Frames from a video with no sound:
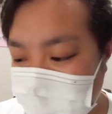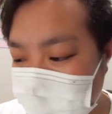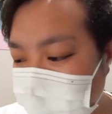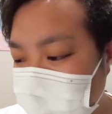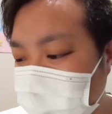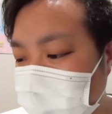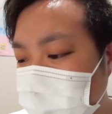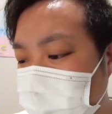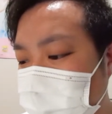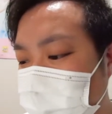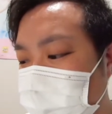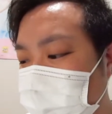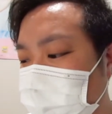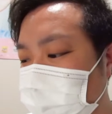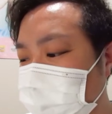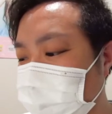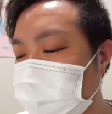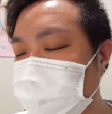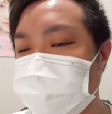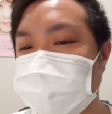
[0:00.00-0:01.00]
えー、
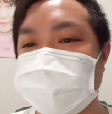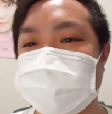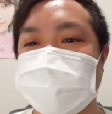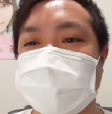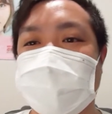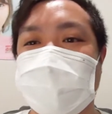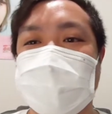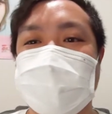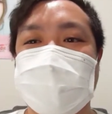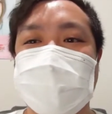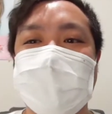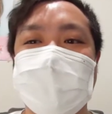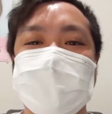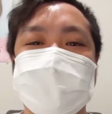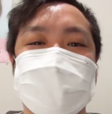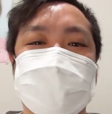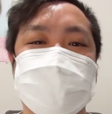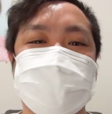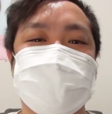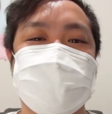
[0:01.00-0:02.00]
人数が
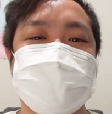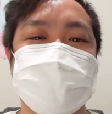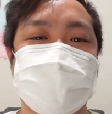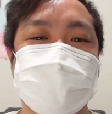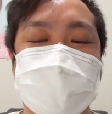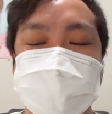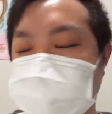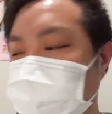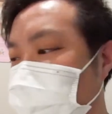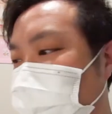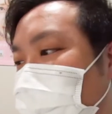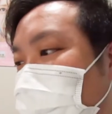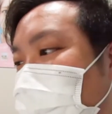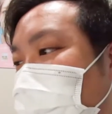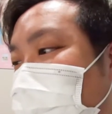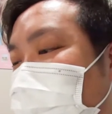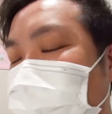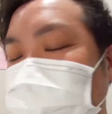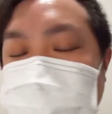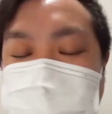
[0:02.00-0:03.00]
写真集を出すことにな
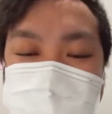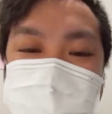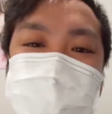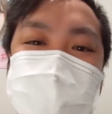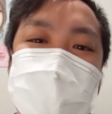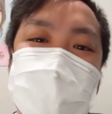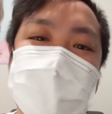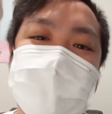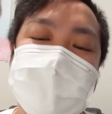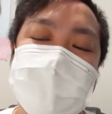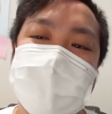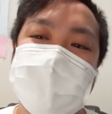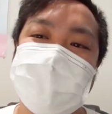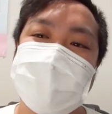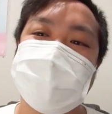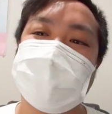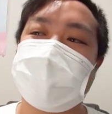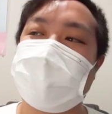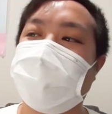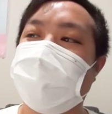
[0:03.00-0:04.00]
りますけども。
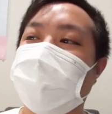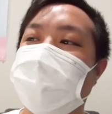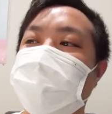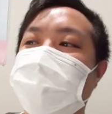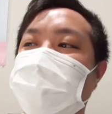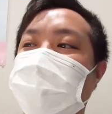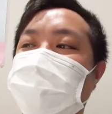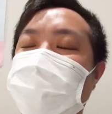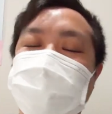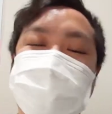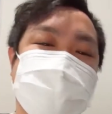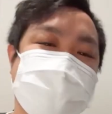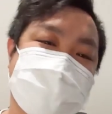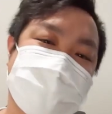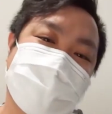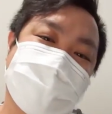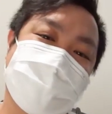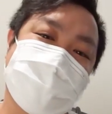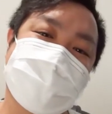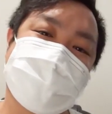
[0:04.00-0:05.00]
いや、これはファンとして
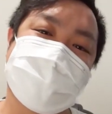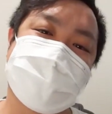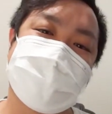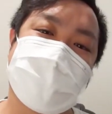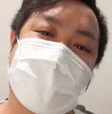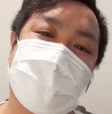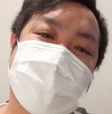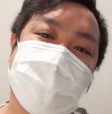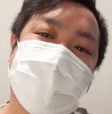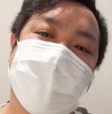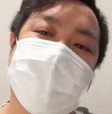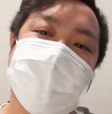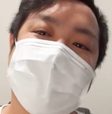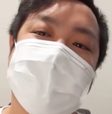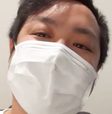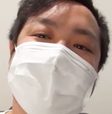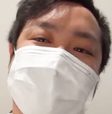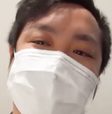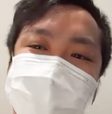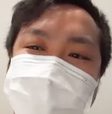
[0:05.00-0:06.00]
は嬉しいよね。
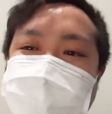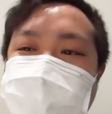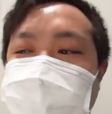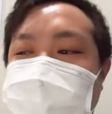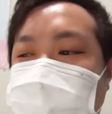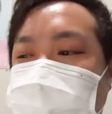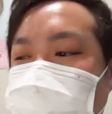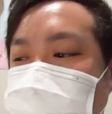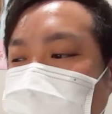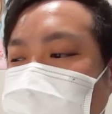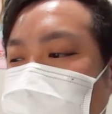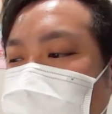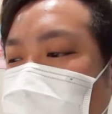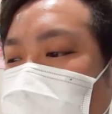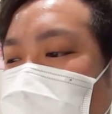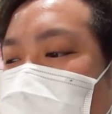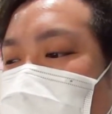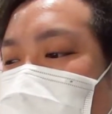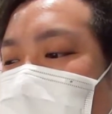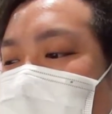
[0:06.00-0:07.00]
うん、ちょっと
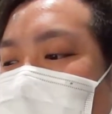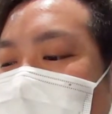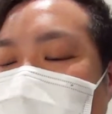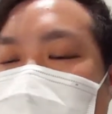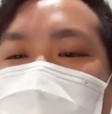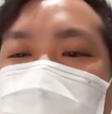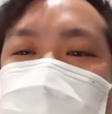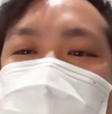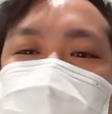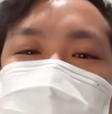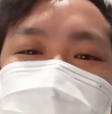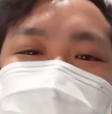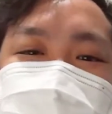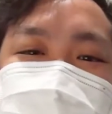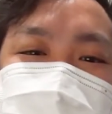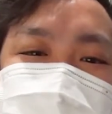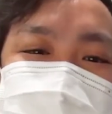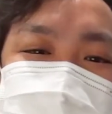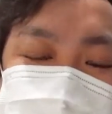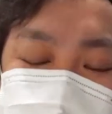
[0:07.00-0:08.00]
ね、発表の仕方